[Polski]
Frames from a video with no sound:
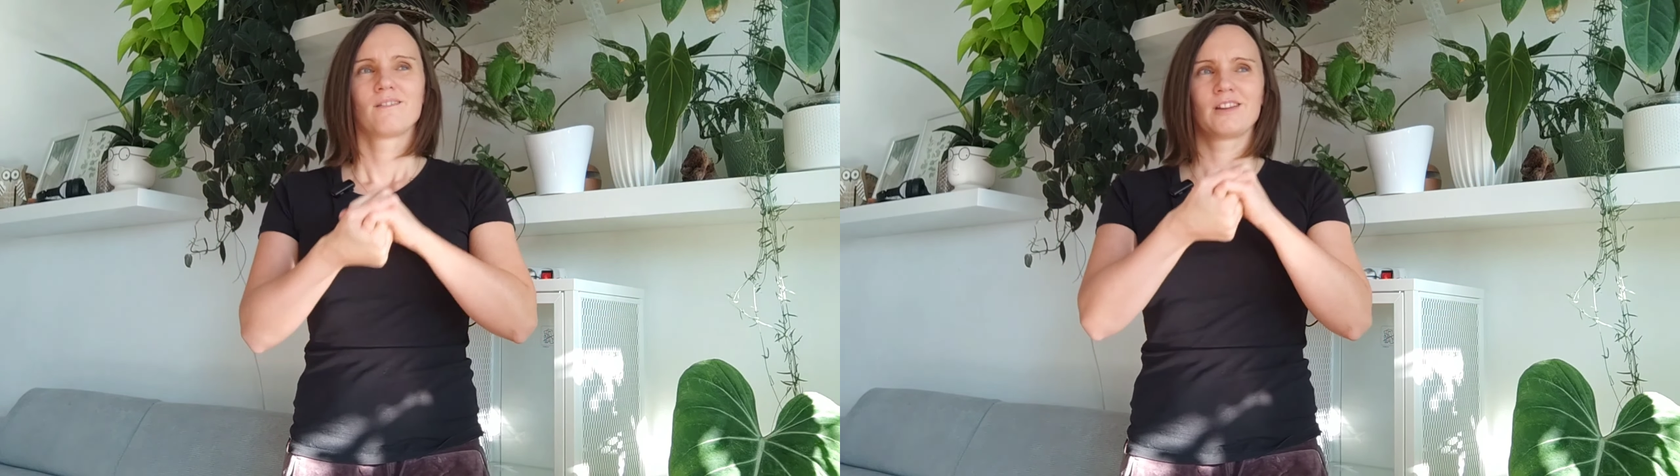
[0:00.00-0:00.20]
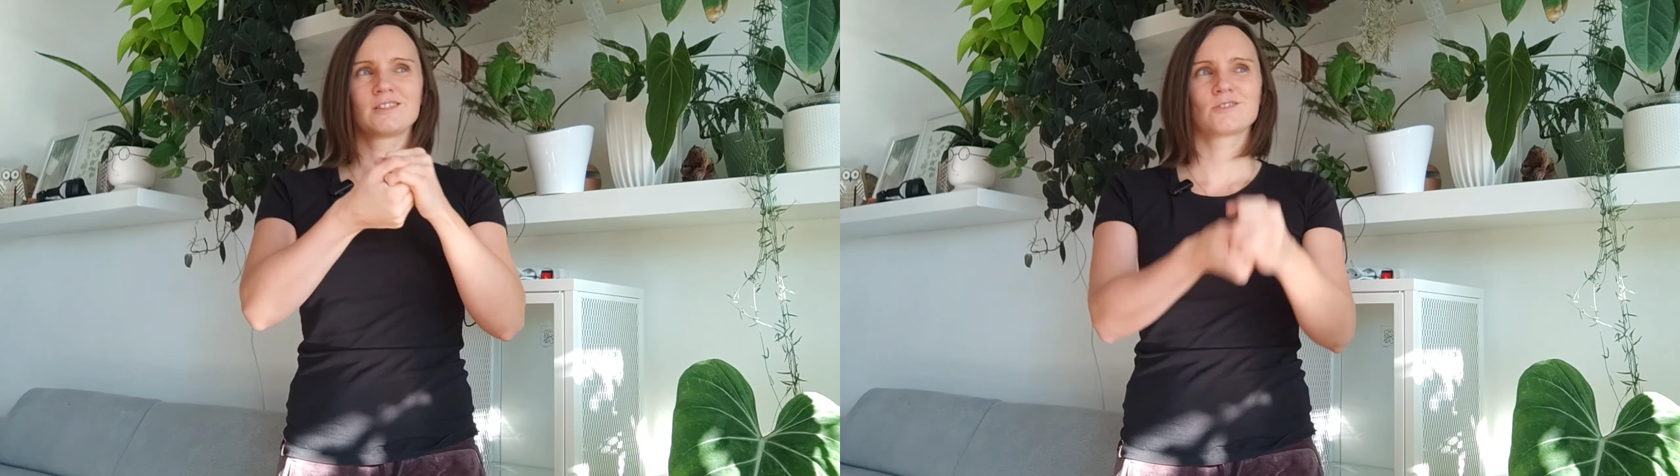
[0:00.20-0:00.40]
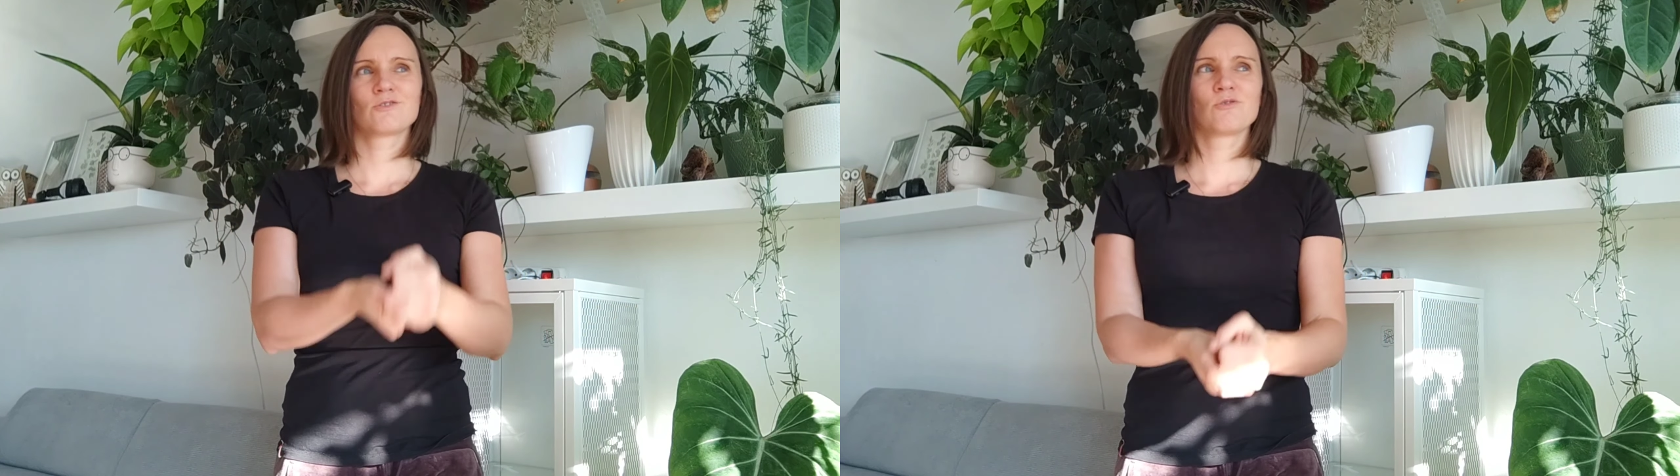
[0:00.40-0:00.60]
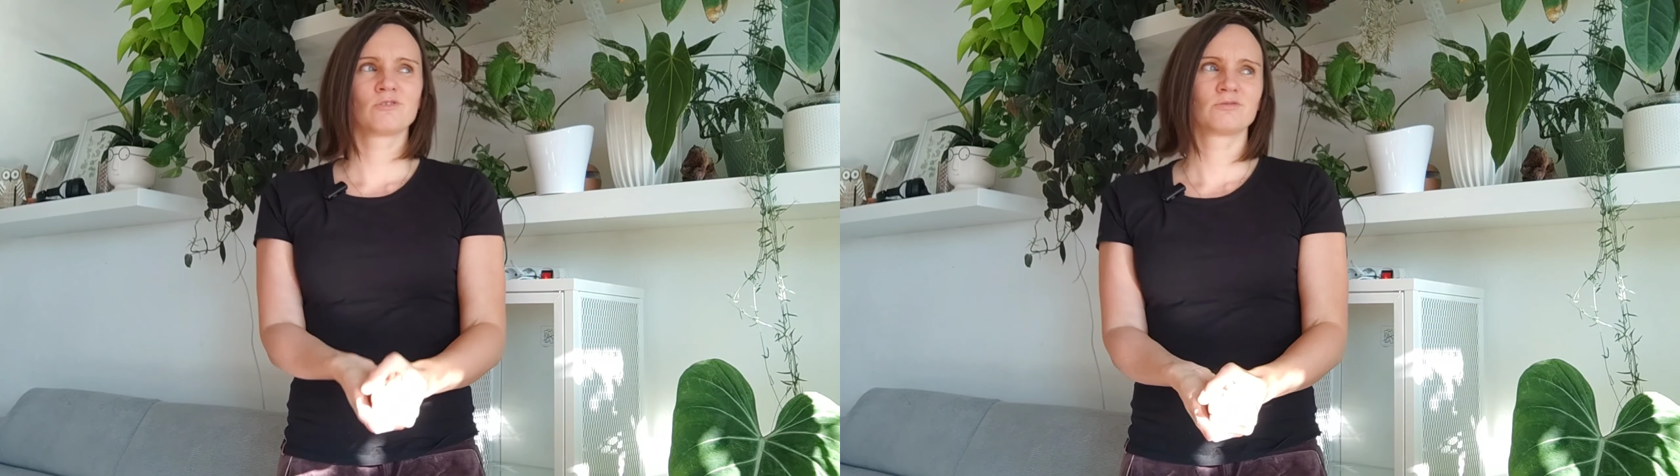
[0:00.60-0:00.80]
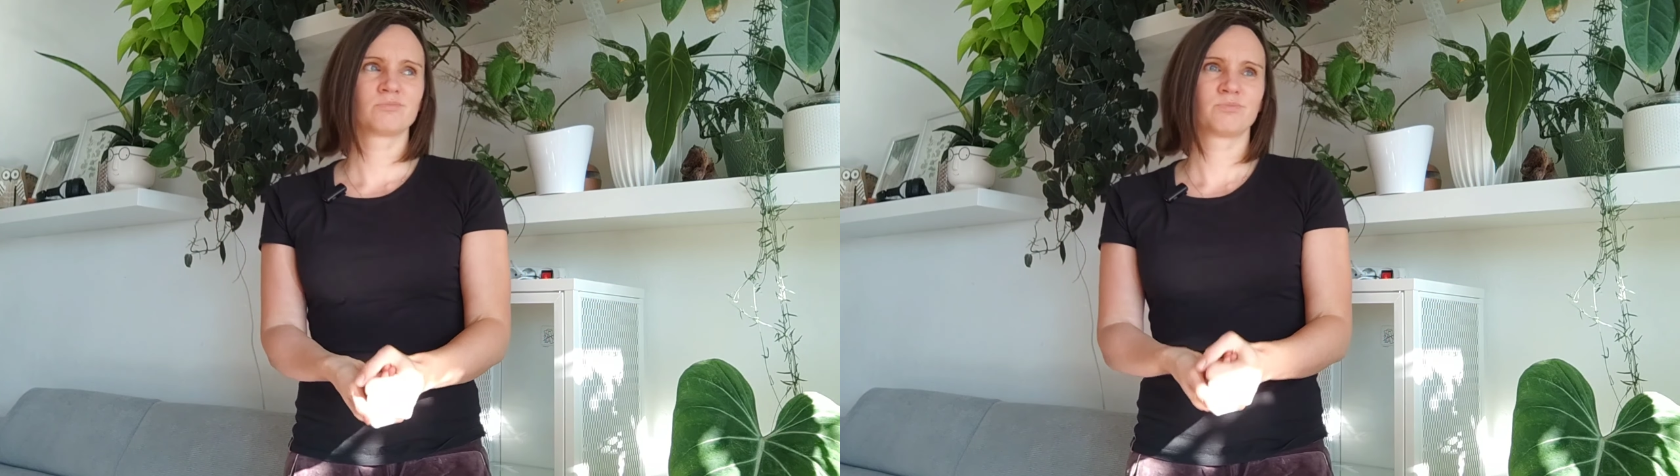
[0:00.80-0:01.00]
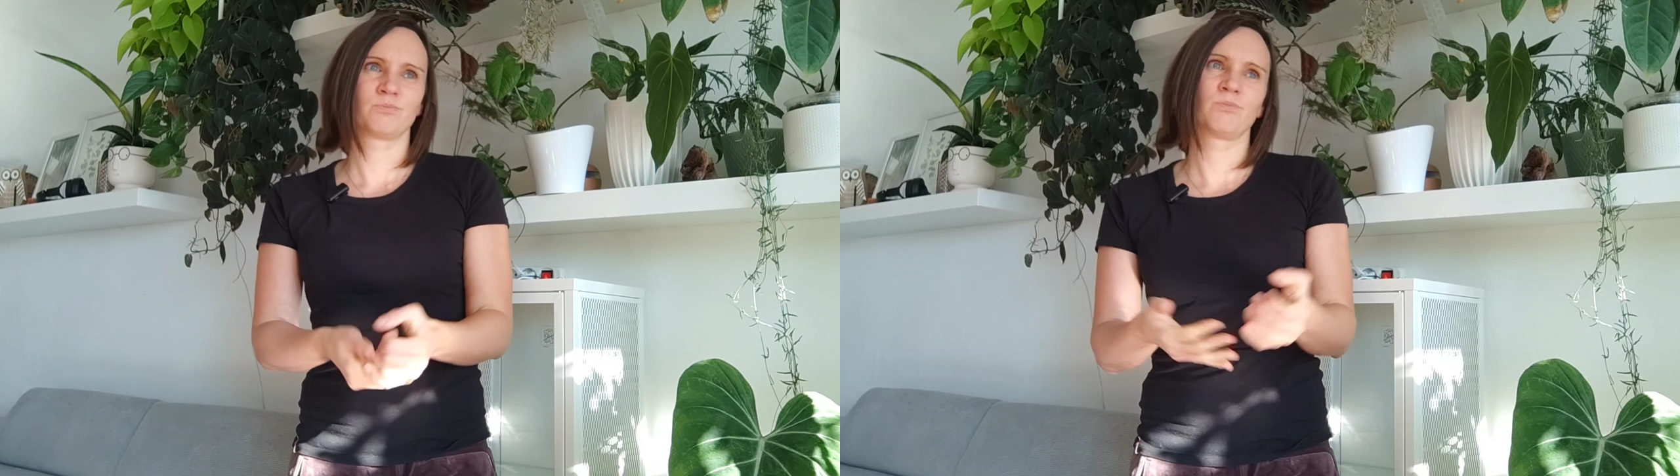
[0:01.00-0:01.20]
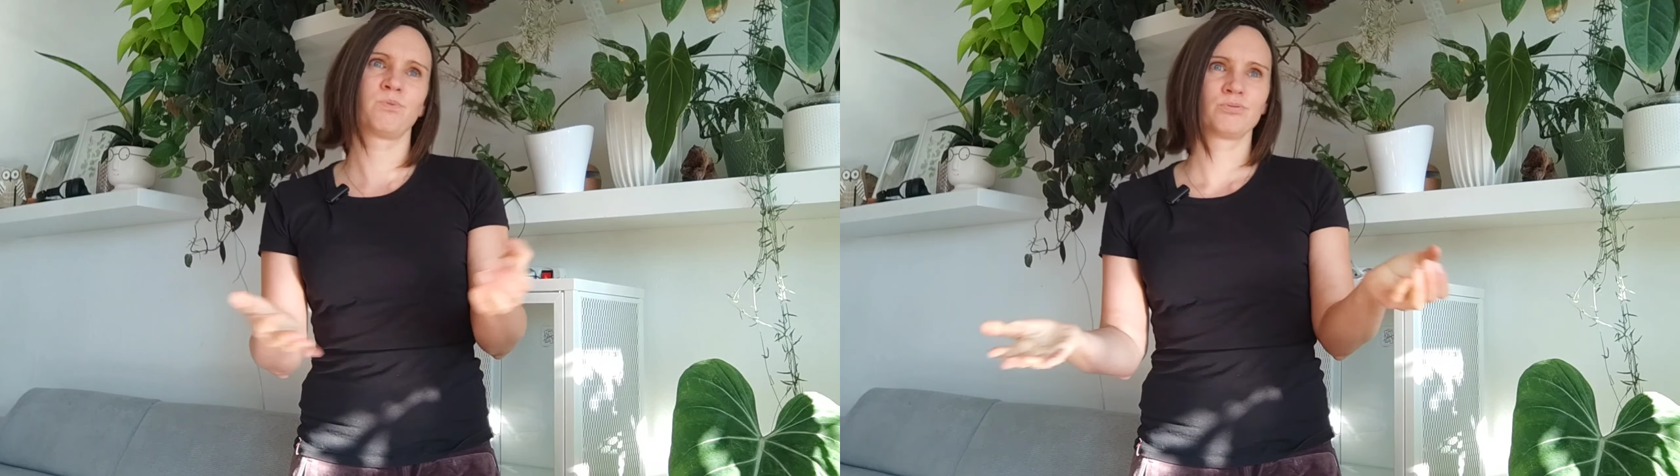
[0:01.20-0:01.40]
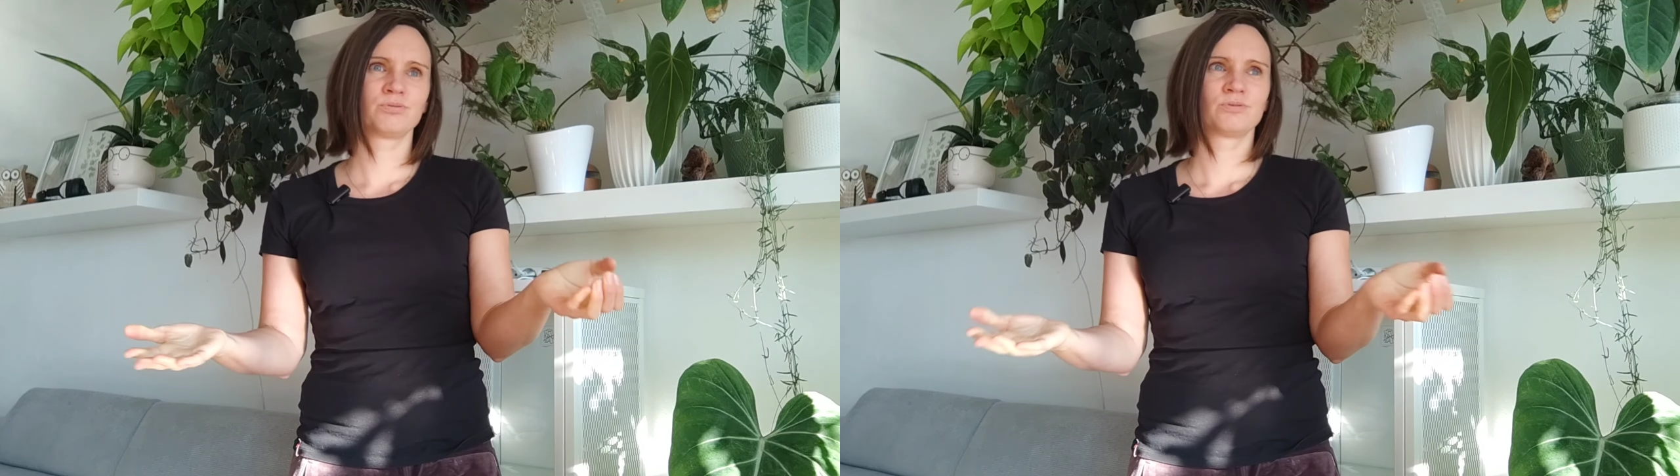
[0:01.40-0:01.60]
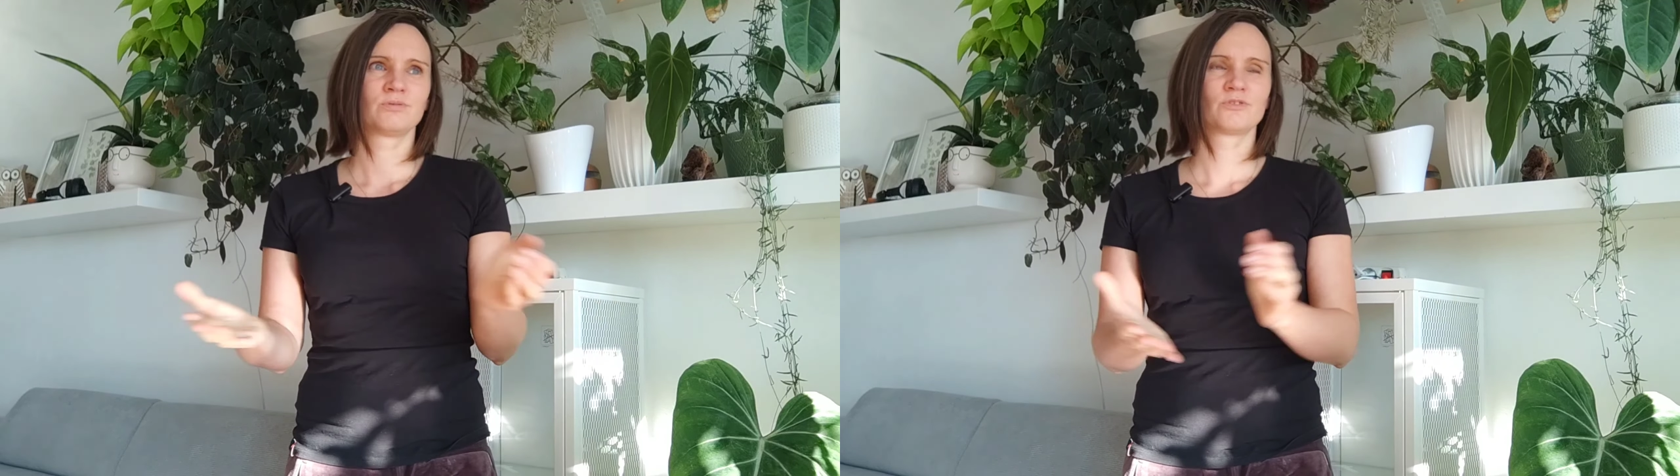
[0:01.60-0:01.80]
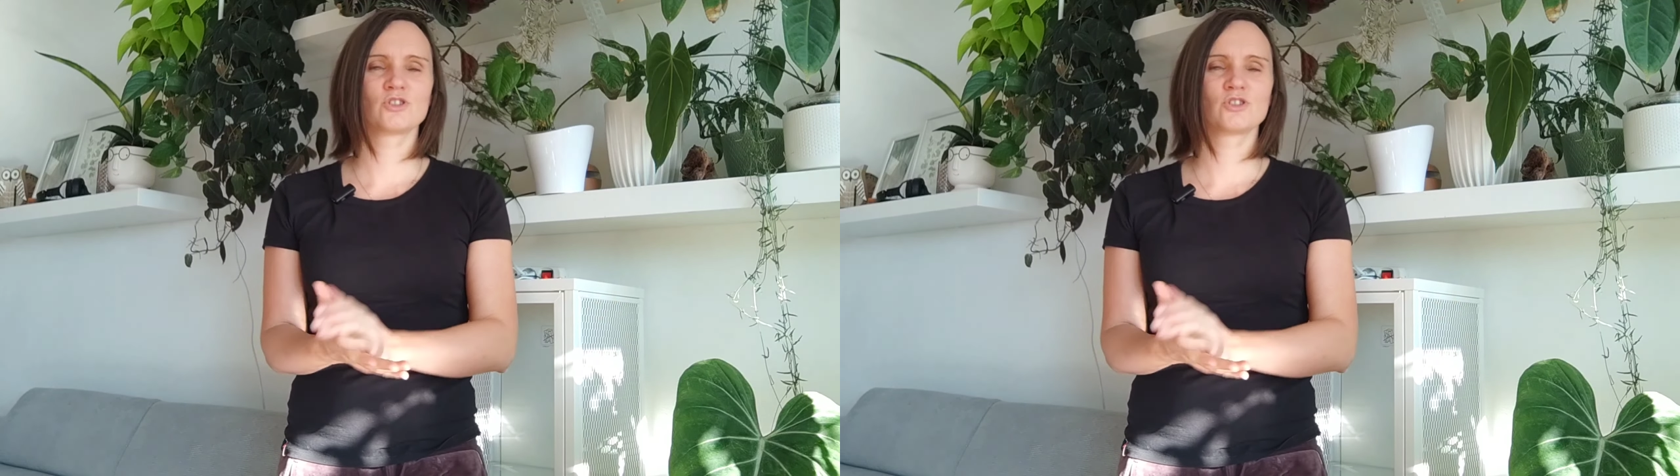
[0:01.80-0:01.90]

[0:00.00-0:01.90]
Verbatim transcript: Więc no... Pff,